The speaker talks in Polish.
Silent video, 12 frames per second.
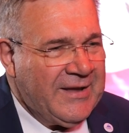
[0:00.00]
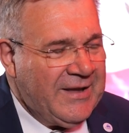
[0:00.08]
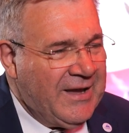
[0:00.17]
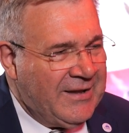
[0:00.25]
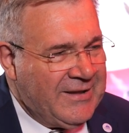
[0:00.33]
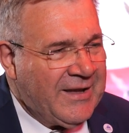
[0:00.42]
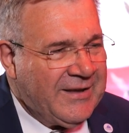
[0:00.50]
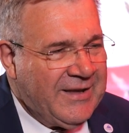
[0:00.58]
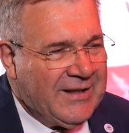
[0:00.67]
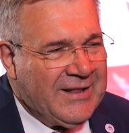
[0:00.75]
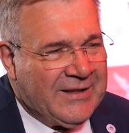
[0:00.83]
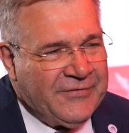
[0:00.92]
i
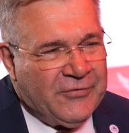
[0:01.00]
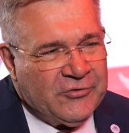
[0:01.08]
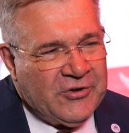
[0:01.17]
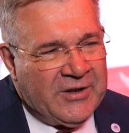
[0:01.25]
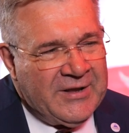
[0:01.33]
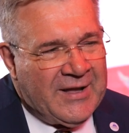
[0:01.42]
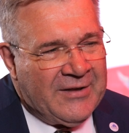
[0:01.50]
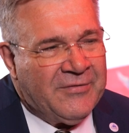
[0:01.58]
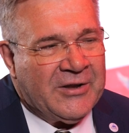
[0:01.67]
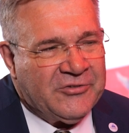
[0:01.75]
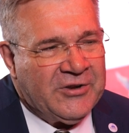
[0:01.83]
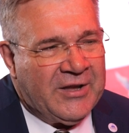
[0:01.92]
energię dla tworzenia
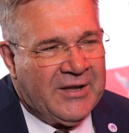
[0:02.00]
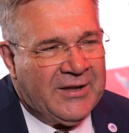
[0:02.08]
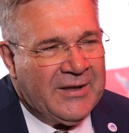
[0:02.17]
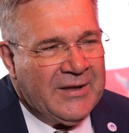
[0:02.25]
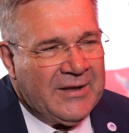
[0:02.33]
właśnie